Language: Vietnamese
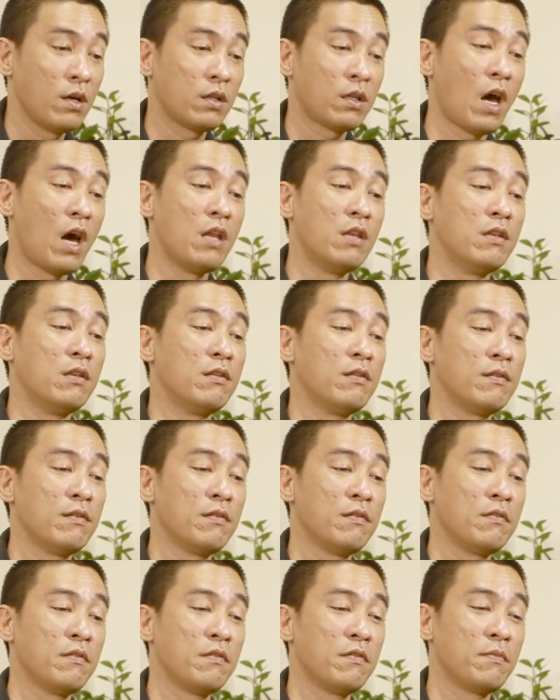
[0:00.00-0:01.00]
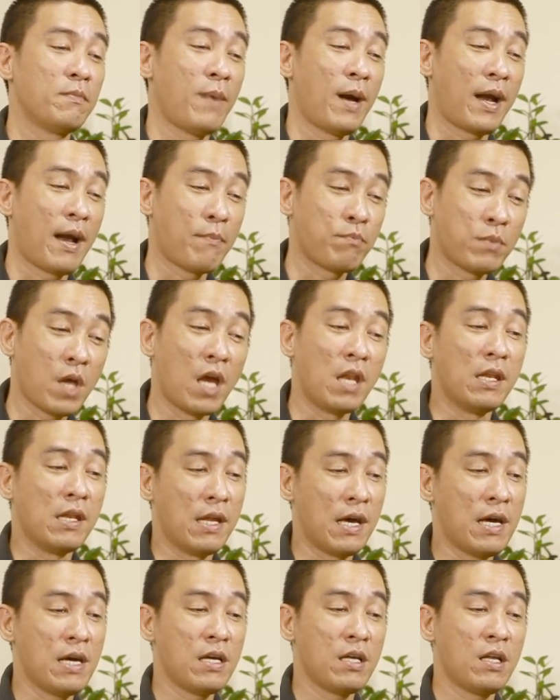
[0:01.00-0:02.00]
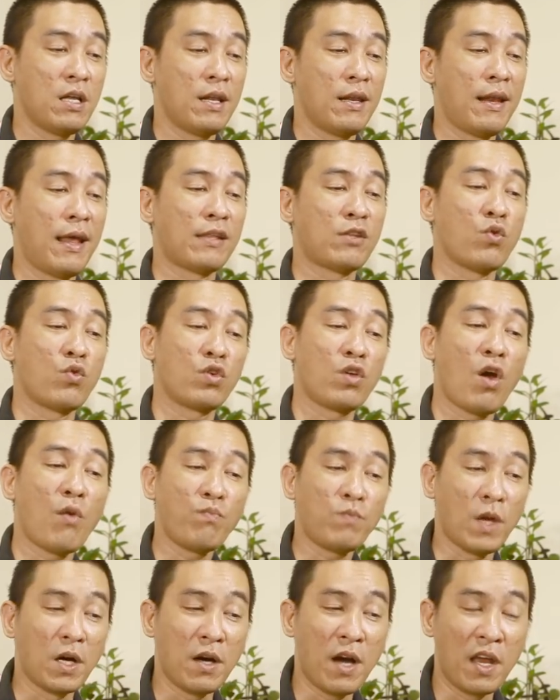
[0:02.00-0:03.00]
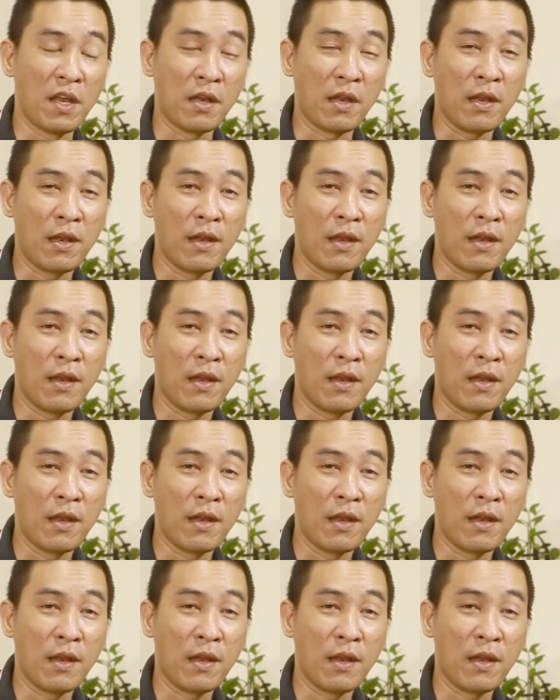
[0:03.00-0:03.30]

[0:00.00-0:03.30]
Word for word: thìn mà gặp thìn á là thuộc nhóm tự hình